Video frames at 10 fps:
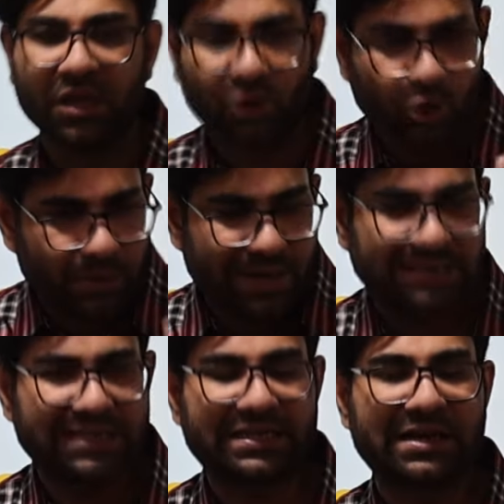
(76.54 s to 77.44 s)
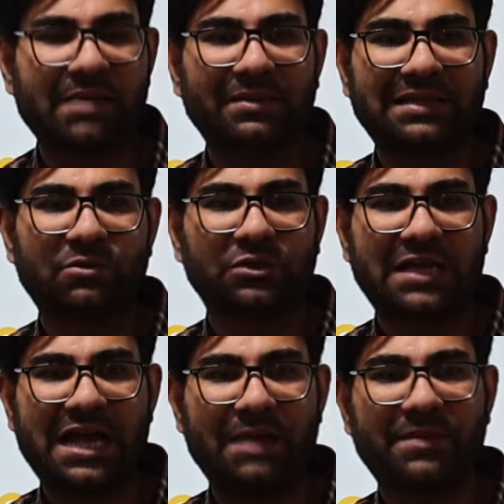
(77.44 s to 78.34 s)
ग्लोबलाइजेशन का मतलब होता
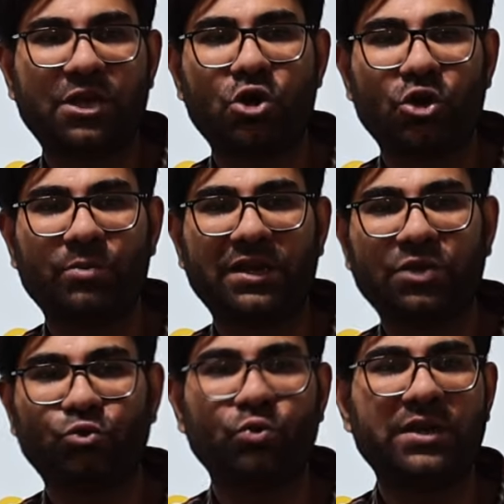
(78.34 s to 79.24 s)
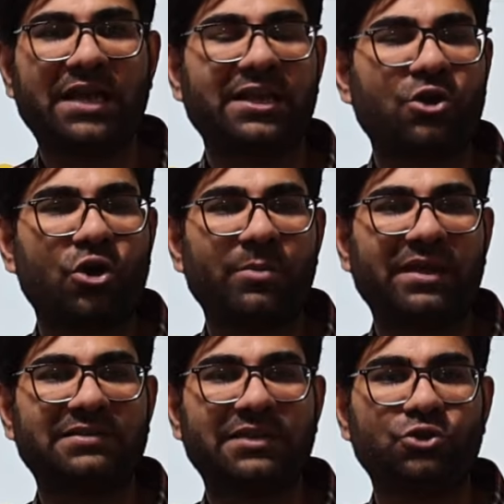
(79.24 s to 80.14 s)
है आपकी इकोनॉमी को दुनिया की इकोनॉमी
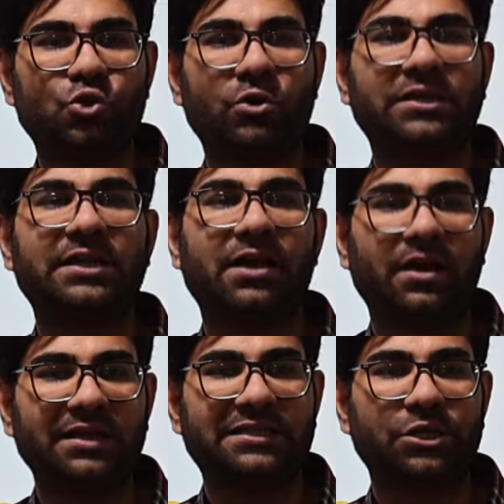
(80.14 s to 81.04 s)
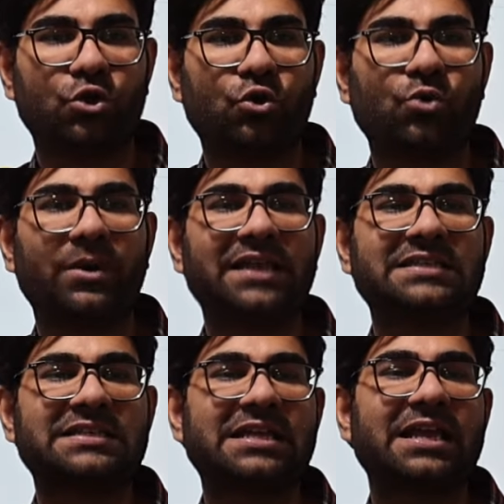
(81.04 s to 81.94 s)
के साथ जोड़ देना इसी को
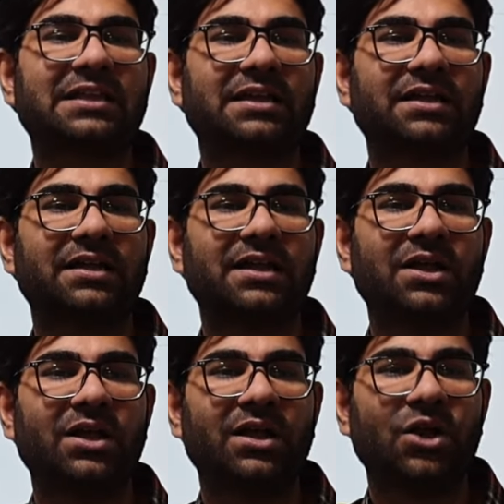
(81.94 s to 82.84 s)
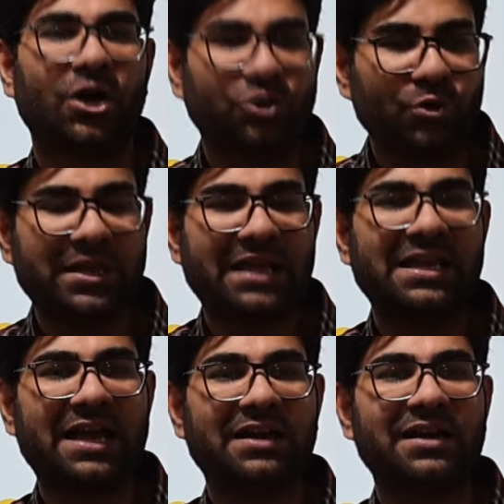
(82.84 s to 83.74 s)
ग्लोबलाइजेशन कहते हैं और दुनिया
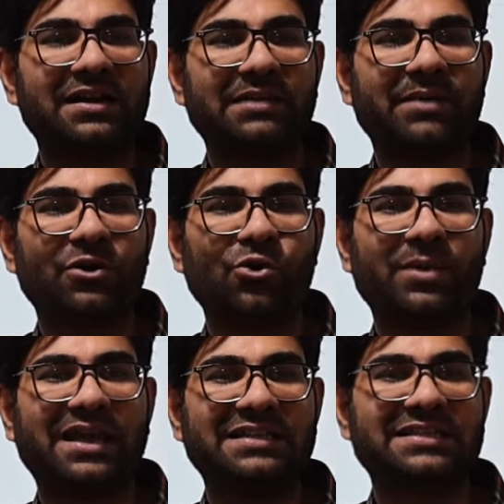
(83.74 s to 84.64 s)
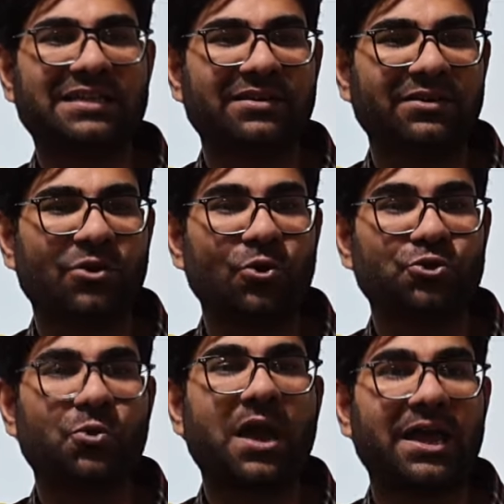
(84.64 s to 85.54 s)
की हर कंट्री में ग्लोबलाइजेशन हो
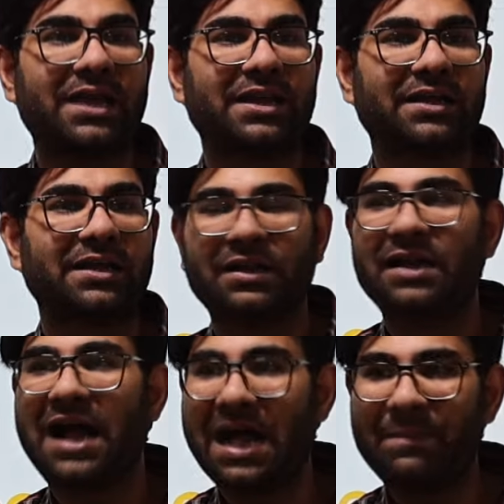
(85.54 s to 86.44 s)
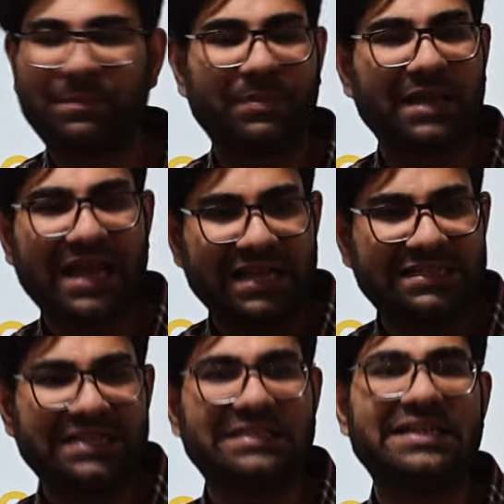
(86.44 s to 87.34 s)
चुका है आप
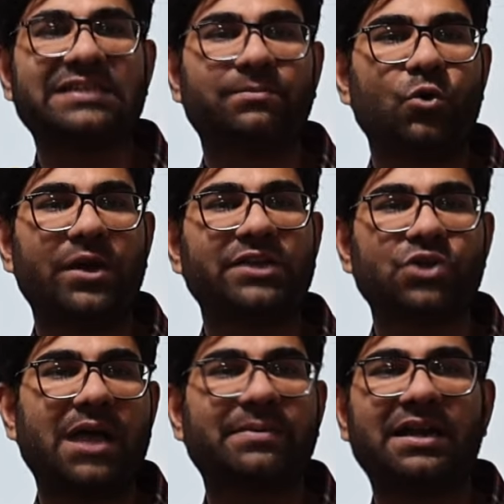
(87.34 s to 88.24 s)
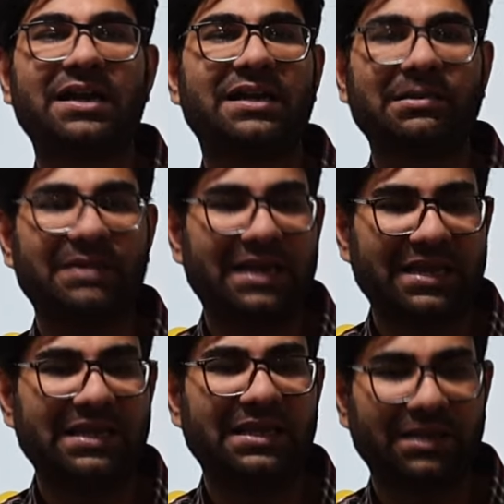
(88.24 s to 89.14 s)
ऐसी चीज़ बोलें जो आपकी कंट्री में
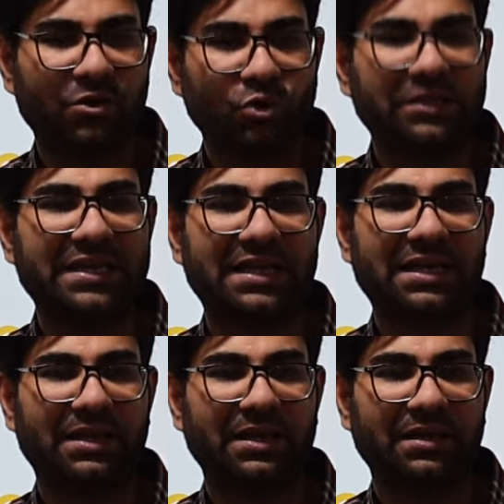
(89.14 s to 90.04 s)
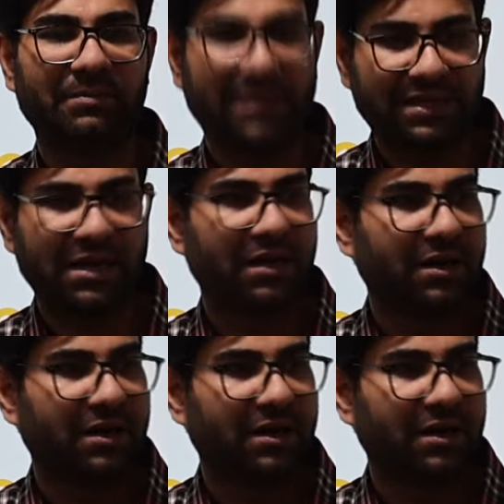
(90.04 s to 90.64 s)
नहीं होती है पैदा